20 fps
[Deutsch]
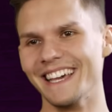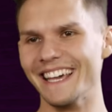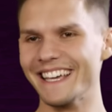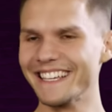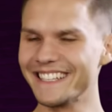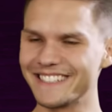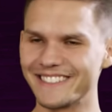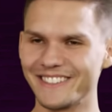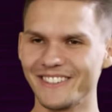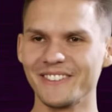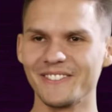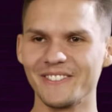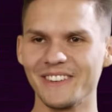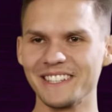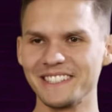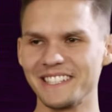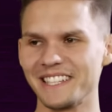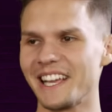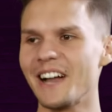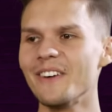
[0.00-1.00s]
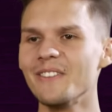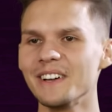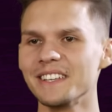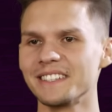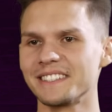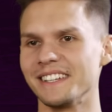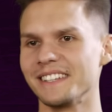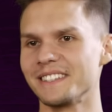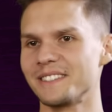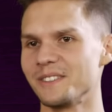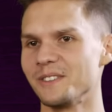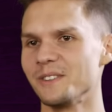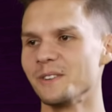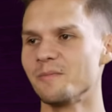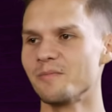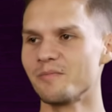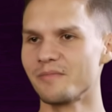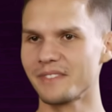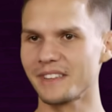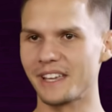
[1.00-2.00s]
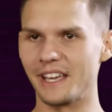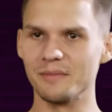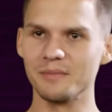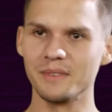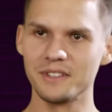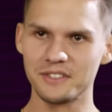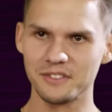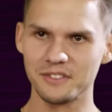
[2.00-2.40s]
Ist schon witzig, aber ist halt so, kennt man